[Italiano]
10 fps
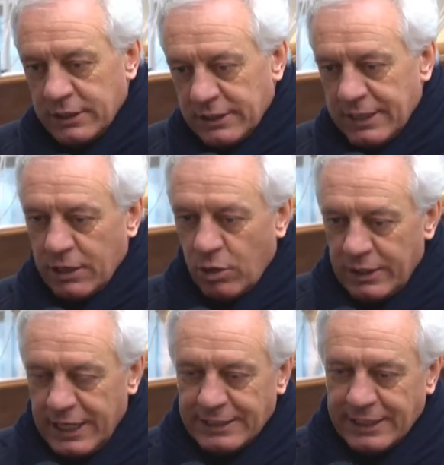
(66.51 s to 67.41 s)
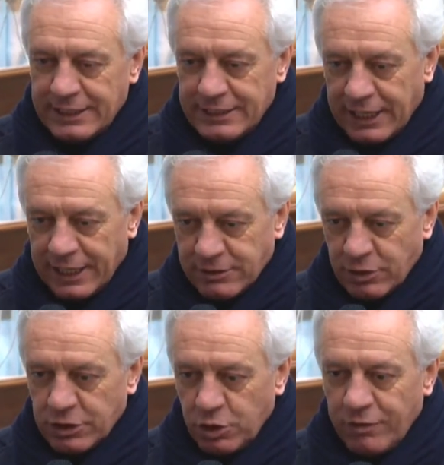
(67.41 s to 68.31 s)
di, di, accoglienza, di
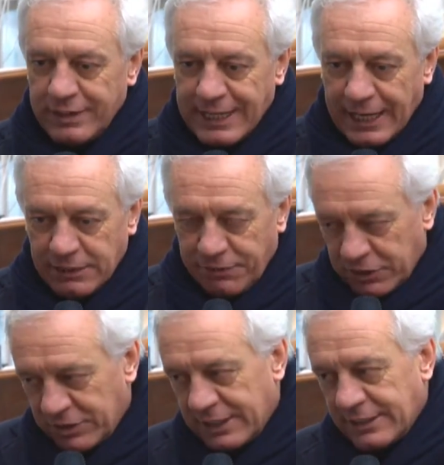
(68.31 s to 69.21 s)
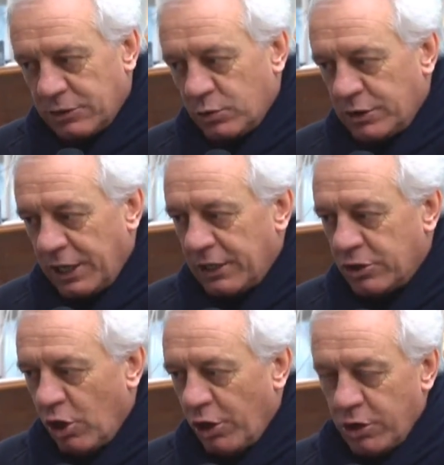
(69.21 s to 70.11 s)
integrazione, di novità e di freschezza di un
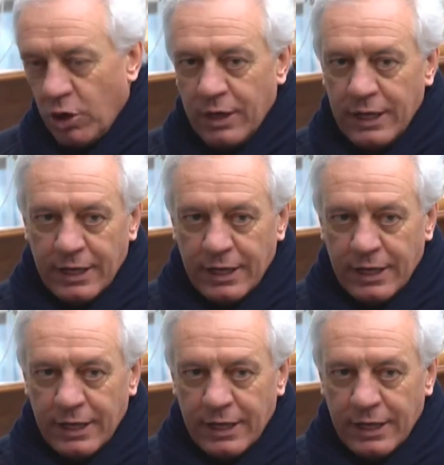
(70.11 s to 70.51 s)
territorio.